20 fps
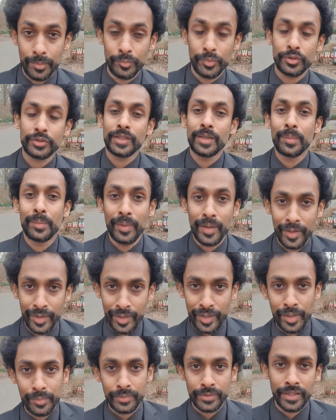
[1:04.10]
கமெண்ட் பாக்ஸில்
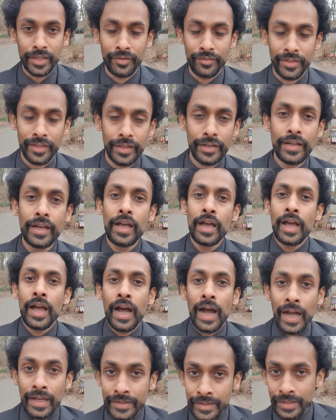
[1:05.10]
மறக்காமல் தெரிவிங்க
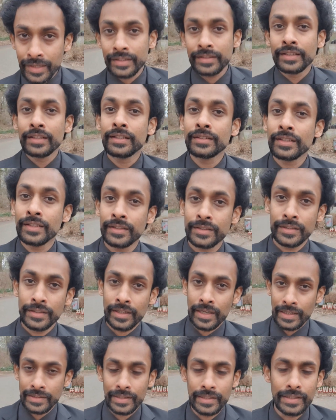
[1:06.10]
அதை நான்
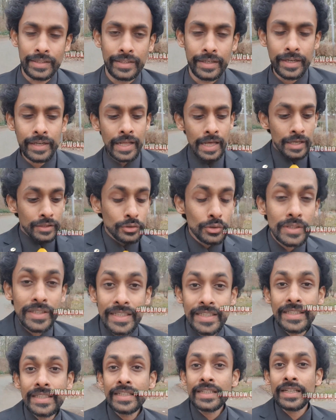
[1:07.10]
திருத்துறதுக்கும் காத்திருக்கின்றேன் ஸோ
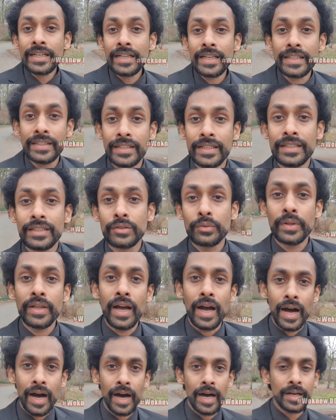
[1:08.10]
இன்றைய
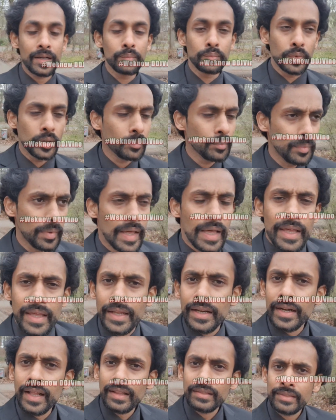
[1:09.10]
தினத்துடைய ஆரம்பம்
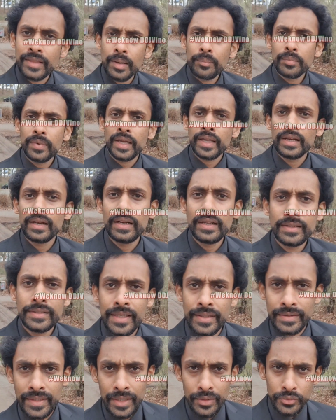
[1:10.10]
என்னடா தம்னையில்
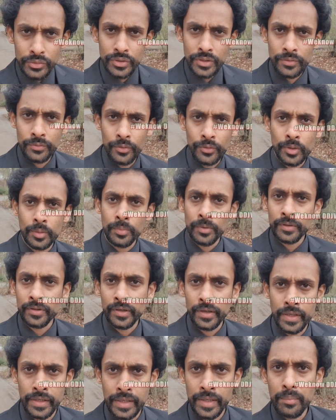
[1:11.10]
ஜ தனுஷுன்ற ஃபோட்டோ
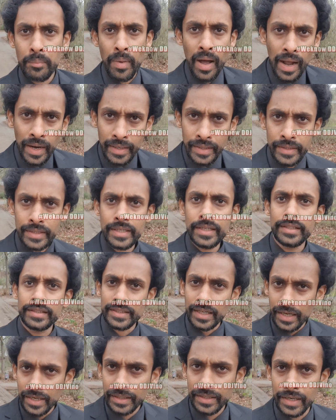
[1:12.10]
போட்டிருக்கீங்க மார்க்கெட்டிங்
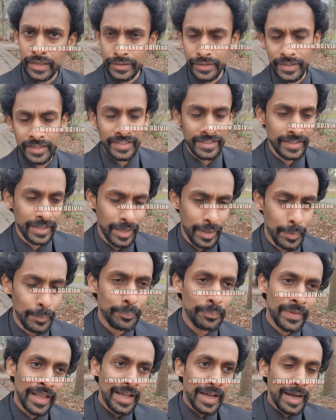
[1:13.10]
டேலண்டானு
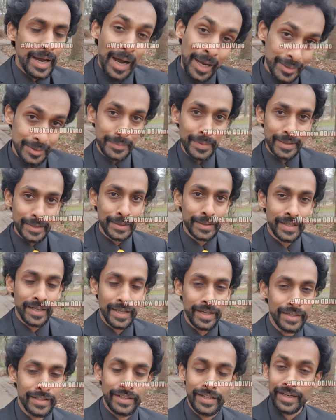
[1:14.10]
கேட்டால் அது மட்டும்
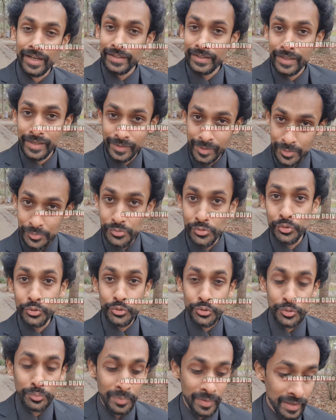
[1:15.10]
கிடையாது நான் இன்றைய தினம்
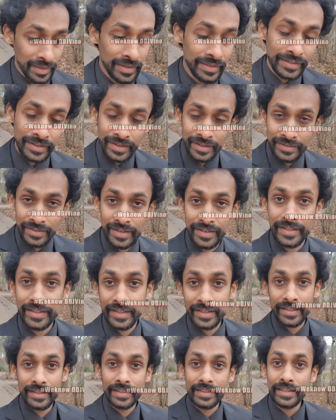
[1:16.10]
யூடியூப்பராக இந்த இடத்துல
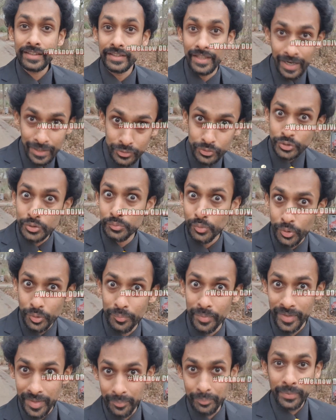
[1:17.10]
நிற்கிறதுக்கு தனுஷும் ஒரு
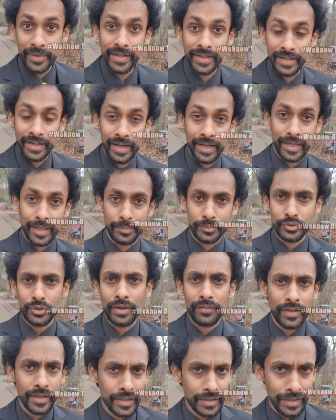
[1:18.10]
மிகப்பெரிய காரணம் ஸோ
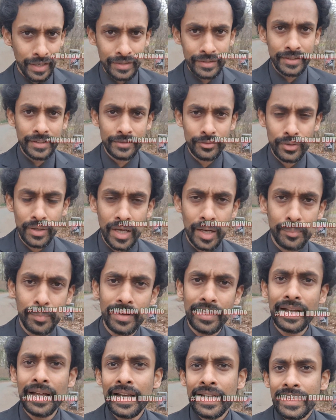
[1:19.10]
அவருக்கு நன்றி சொல்லாமல்
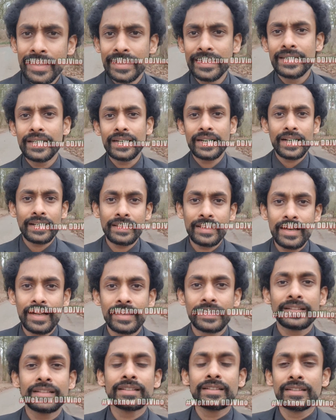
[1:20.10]
இல்லாமல் இந்த
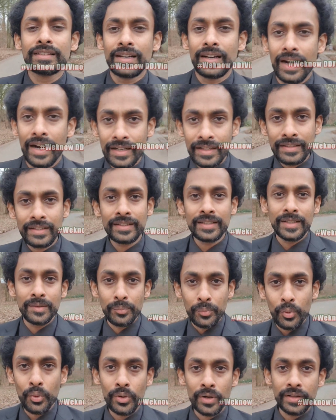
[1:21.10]
இடத்துலேருந்து அடுத்ததுக்கு
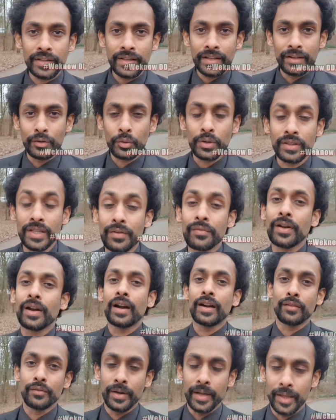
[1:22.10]
போகிறதே ஒரு
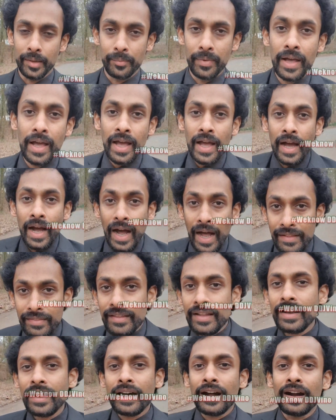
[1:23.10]
தவறான விடயம்
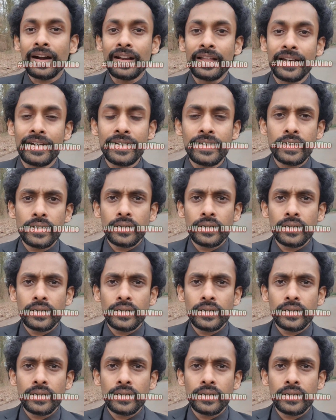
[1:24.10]
அதனால்